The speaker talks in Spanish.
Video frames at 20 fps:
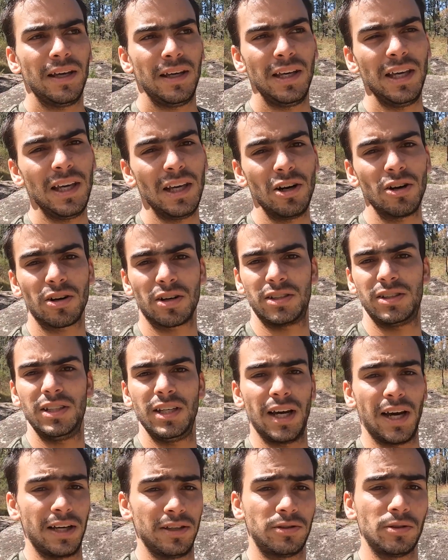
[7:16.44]
Y lo que
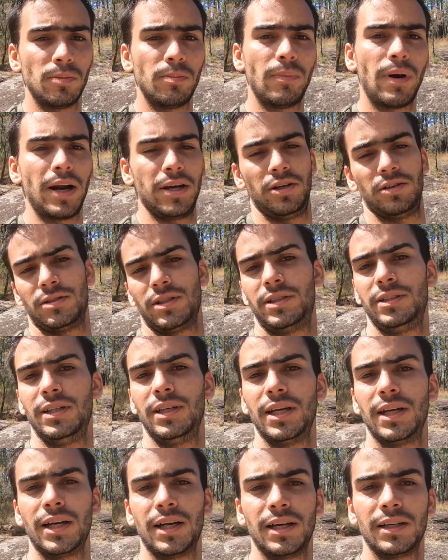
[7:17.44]
sí hay son baños, así
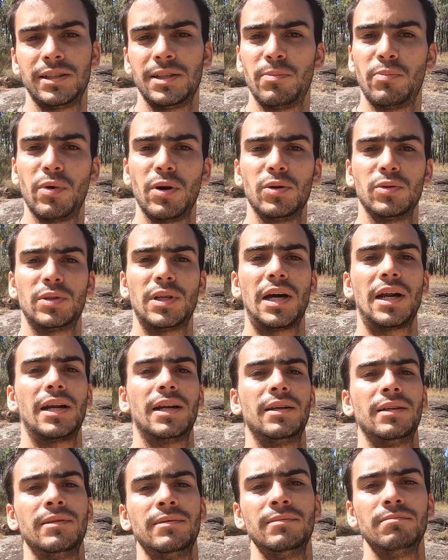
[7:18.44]
que nada, se pueden usar
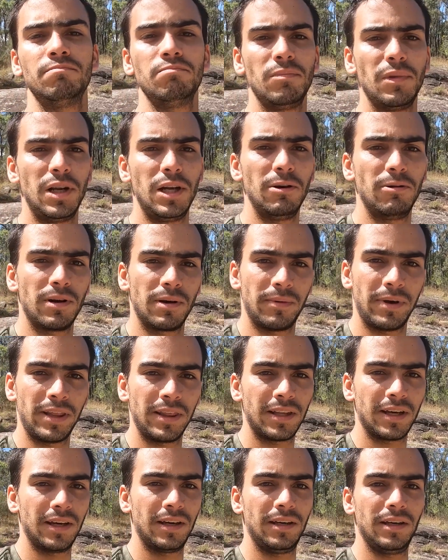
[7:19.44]

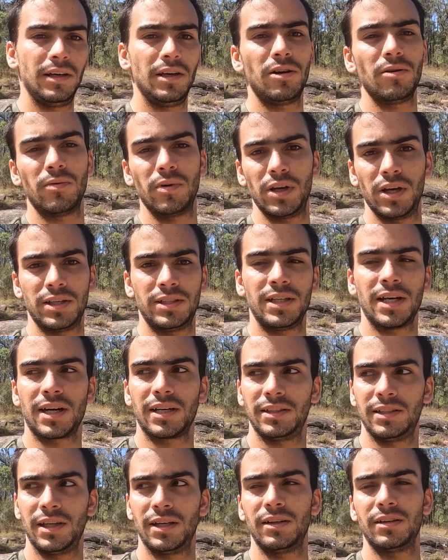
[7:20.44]
libremente y como les decía
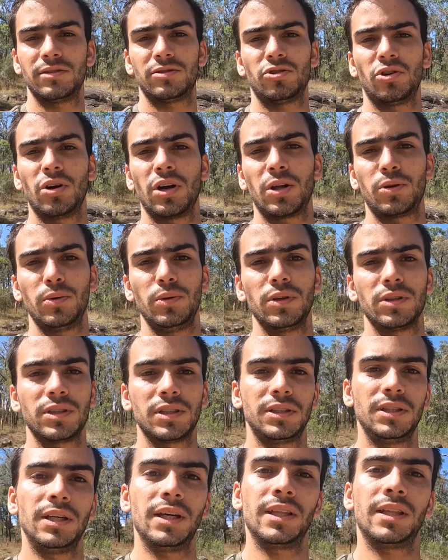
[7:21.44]
recién, son gratuitos,
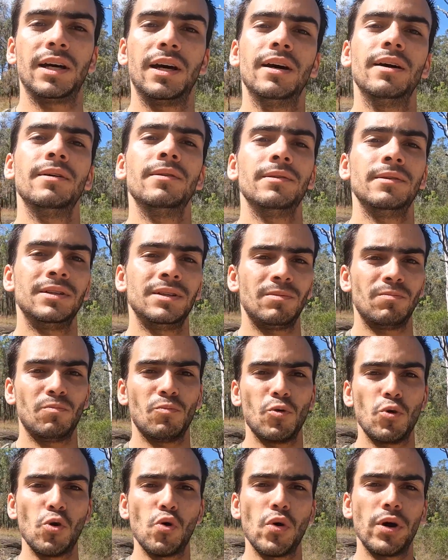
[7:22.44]
así que está
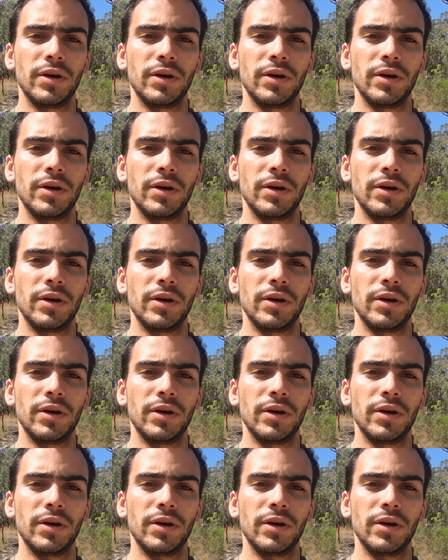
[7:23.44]
muy